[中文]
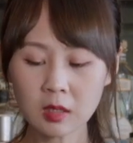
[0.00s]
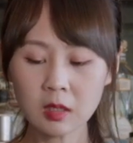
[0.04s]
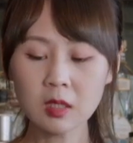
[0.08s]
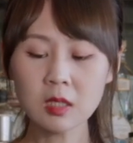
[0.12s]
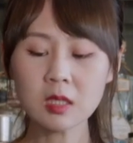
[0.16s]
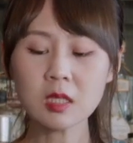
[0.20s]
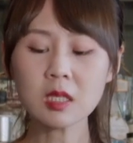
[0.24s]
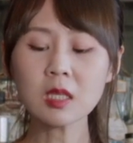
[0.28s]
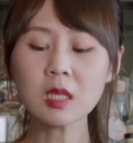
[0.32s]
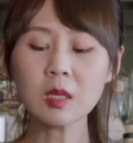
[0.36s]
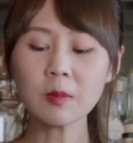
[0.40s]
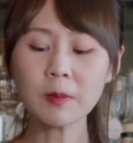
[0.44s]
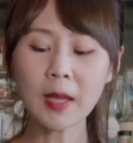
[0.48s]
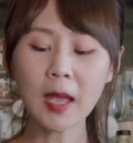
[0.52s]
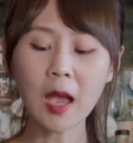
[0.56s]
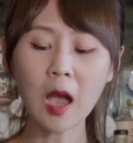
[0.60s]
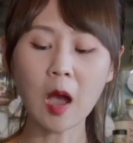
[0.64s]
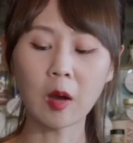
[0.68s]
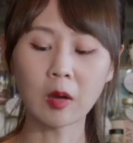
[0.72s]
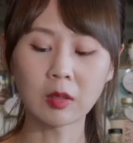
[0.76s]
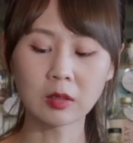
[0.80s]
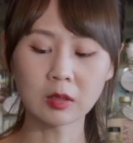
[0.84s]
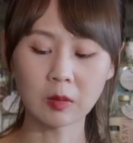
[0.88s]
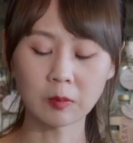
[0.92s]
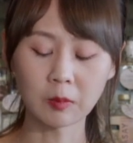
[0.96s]
可是，一杯
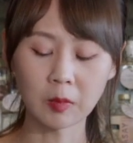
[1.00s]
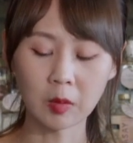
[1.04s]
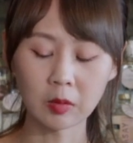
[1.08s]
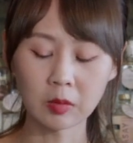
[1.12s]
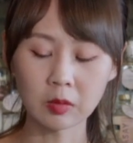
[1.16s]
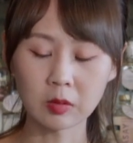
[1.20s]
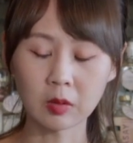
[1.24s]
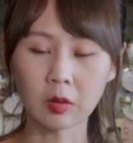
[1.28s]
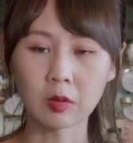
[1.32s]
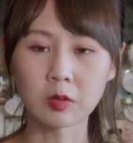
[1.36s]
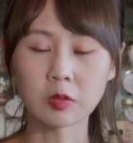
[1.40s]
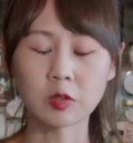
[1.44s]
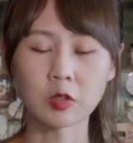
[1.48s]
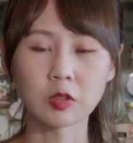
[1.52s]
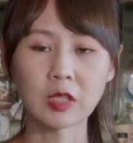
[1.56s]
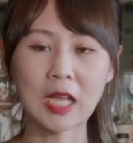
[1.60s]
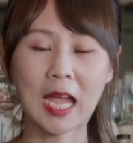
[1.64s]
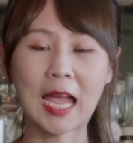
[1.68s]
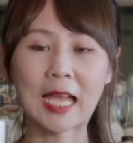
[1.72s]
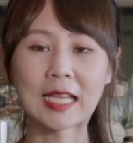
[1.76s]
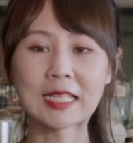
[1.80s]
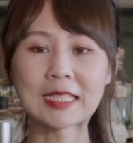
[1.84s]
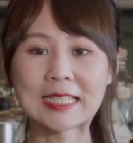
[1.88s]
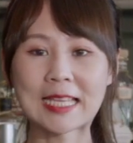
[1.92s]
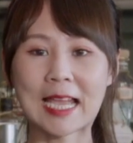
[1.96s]
好喝的毛芋头，从
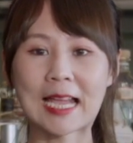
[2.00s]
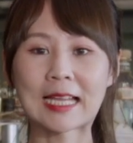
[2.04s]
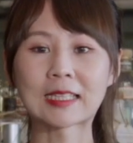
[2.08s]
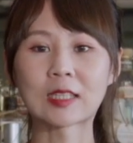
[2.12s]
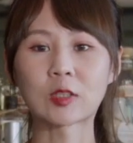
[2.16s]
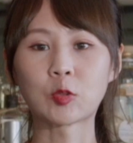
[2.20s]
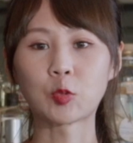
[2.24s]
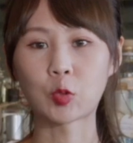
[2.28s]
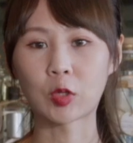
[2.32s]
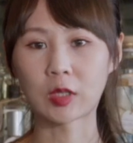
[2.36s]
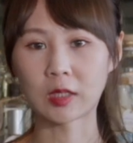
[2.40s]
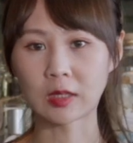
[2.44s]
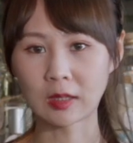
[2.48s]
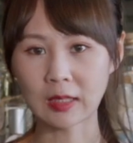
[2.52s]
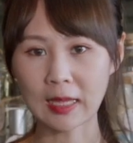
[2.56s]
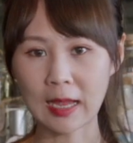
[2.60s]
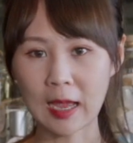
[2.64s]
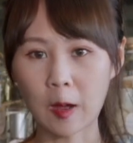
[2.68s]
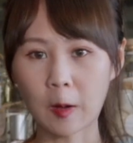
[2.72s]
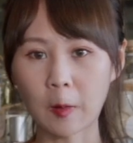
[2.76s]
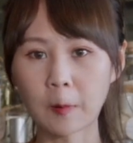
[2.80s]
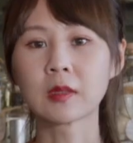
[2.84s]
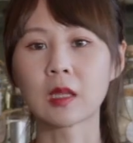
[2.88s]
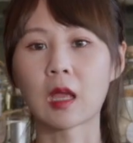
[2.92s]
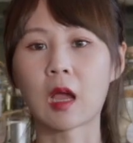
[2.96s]
它下的原
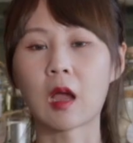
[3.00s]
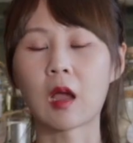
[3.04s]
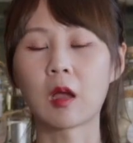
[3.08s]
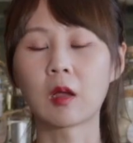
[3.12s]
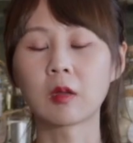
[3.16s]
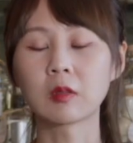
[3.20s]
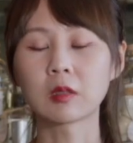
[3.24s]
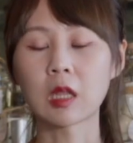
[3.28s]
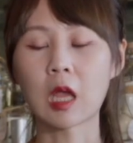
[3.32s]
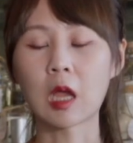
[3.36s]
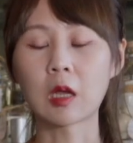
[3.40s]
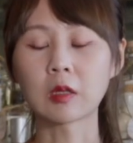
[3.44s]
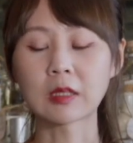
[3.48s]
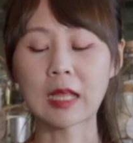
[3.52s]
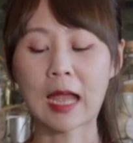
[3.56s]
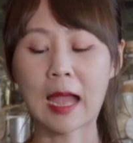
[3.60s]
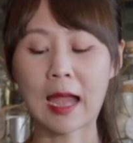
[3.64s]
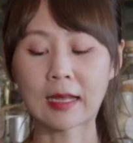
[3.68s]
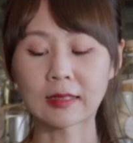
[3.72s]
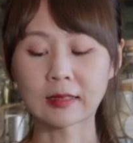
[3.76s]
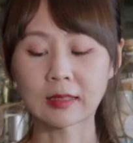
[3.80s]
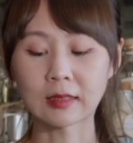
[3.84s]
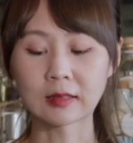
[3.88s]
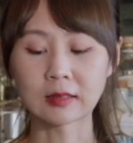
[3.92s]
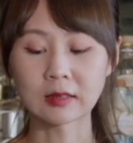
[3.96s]
料，然后到
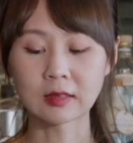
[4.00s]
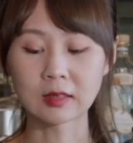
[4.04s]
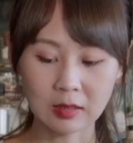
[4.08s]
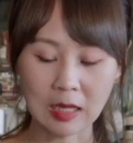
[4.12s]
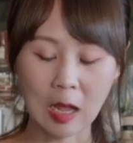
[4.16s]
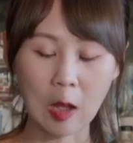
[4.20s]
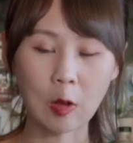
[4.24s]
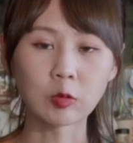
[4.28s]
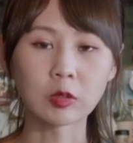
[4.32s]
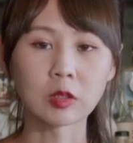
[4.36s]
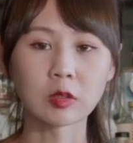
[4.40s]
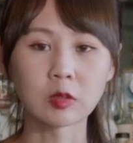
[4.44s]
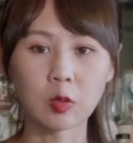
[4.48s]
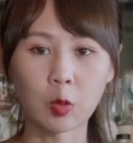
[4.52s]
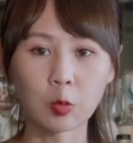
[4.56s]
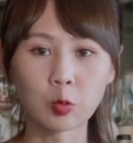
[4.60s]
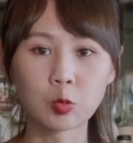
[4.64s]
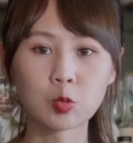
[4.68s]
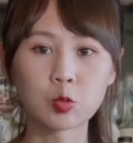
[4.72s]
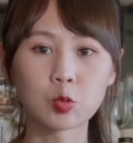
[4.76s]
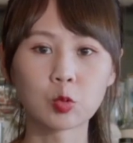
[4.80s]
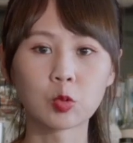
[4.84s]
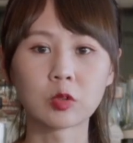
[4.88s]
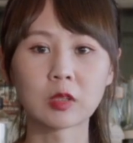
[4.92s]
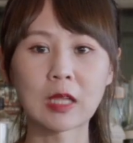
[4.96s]
它的倒的
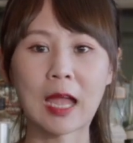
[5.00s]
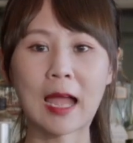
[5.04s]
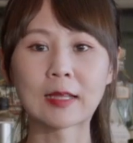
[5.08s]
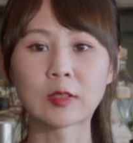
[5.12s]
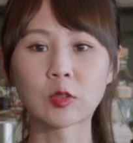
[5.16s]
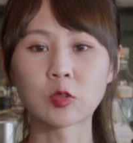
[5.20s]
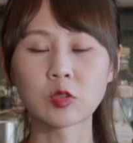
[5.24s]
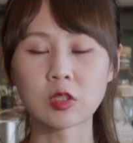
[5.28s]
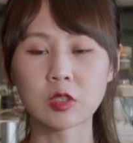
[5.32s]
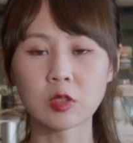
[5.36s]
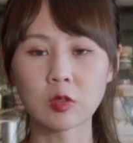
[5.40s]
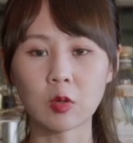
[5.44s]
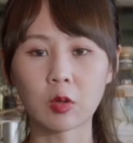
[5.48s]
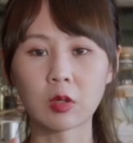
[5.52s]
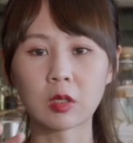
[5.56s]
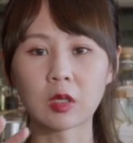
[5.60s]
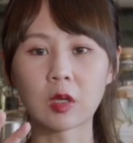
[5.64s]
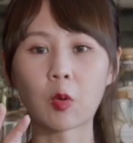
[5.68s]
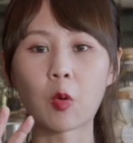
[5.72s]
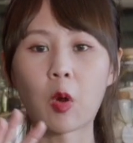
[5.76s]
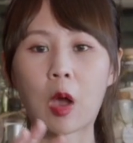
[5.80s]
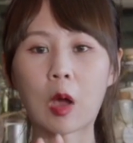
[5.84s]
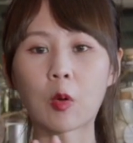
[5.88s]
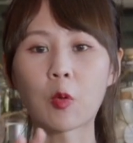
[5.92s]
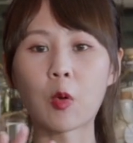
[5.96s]
动作，它都是有一
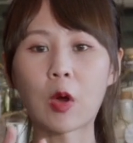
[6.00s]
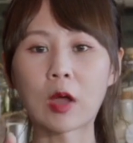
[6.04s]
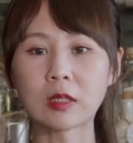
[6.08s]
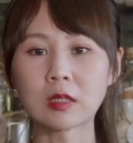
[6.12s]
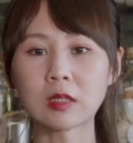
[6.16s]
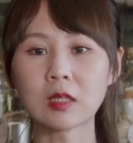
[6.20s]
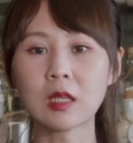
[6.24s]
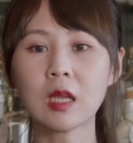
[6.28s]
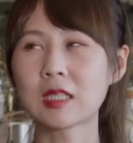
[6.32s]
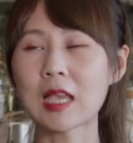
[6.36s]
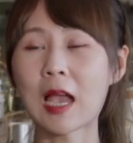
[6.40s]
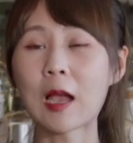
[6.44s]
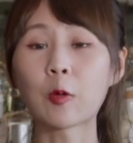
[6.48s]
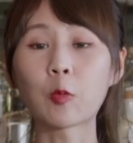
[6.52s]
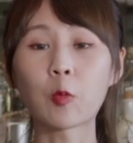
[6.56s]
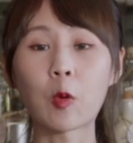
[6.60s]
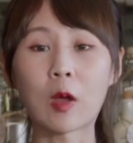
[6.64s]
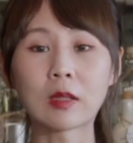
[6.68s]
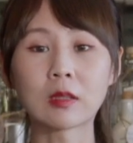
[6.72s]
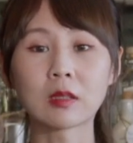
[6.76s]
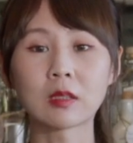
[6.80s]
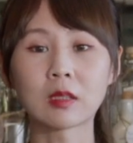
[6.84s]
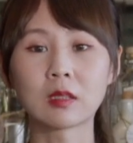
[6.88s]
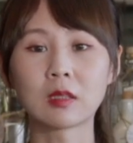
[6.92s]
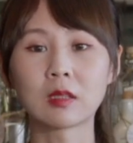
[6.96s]
个环环相
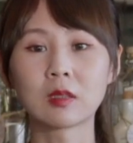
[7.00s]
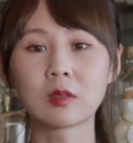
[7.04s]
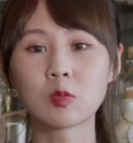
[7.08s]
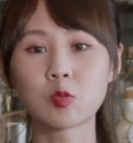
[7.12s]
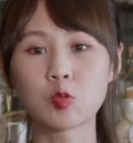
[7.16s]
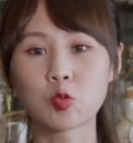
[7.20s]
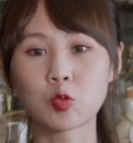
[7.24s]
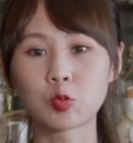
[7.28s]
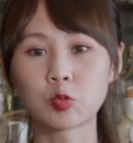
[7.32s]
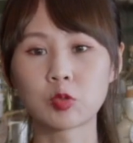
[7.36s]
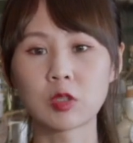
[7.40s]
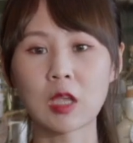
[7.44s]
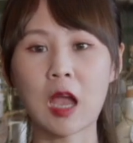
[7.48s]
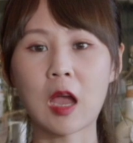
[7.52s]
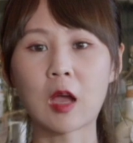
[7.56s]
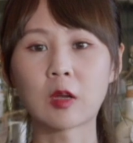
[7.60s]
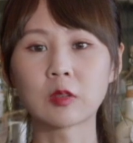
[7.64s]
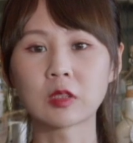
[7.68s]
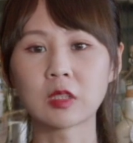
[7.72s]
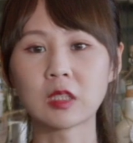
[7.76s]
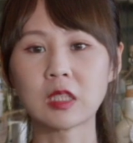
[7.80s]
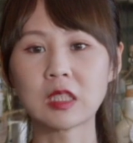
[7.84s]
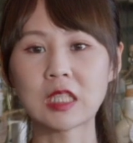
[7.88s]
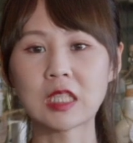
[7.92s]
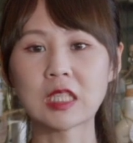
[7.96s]
关的主要
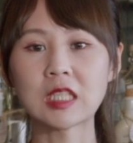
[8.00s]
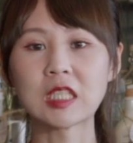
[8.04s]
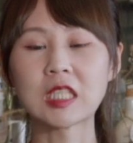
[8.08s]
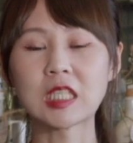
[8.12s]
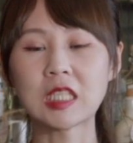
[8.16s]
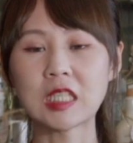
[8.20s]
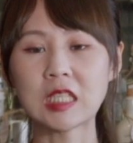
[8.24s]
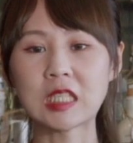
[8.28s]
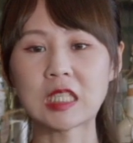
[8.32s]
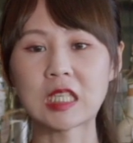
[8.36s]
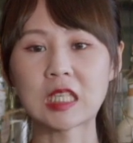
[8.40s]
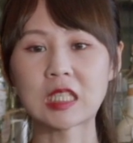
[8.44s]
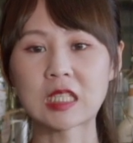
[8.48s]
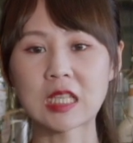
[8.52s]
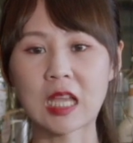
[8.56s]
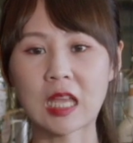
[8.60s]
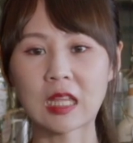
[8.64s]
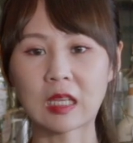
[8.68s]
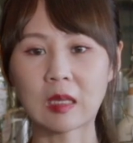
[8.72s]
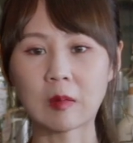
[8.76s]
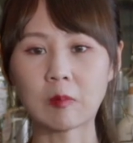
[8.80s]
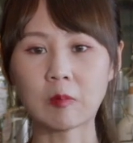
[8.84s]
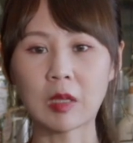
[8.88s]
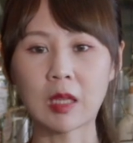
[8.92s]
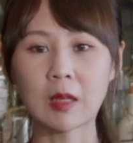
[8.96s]
的一些细节在
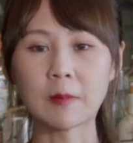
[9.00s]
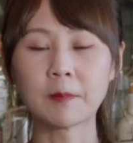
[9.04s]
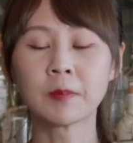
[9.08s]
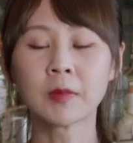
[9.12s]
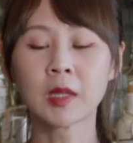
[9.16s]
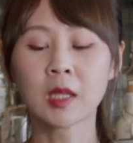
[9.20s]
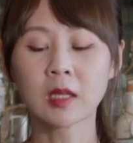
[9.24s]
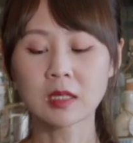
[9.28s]
里面。